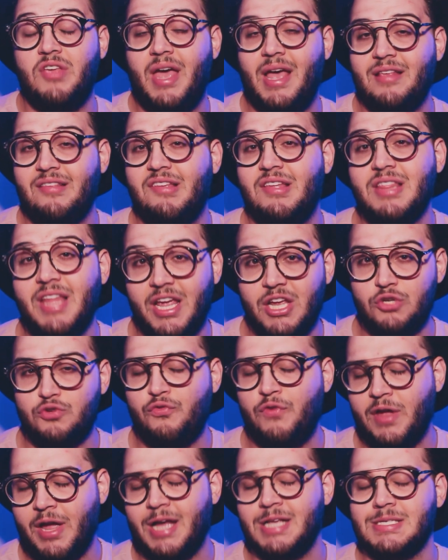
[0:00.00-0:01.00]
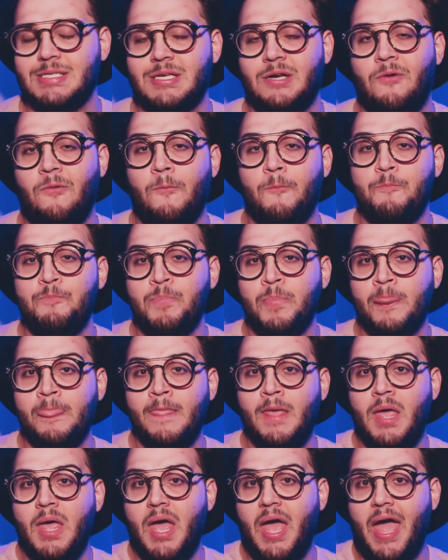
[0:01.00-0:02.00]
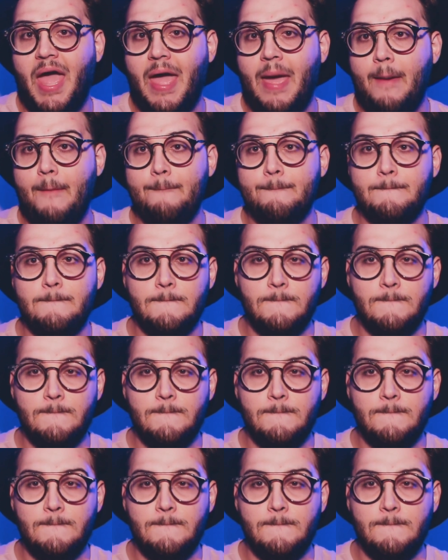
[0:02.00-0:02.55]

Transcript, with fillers: E é essa identificação é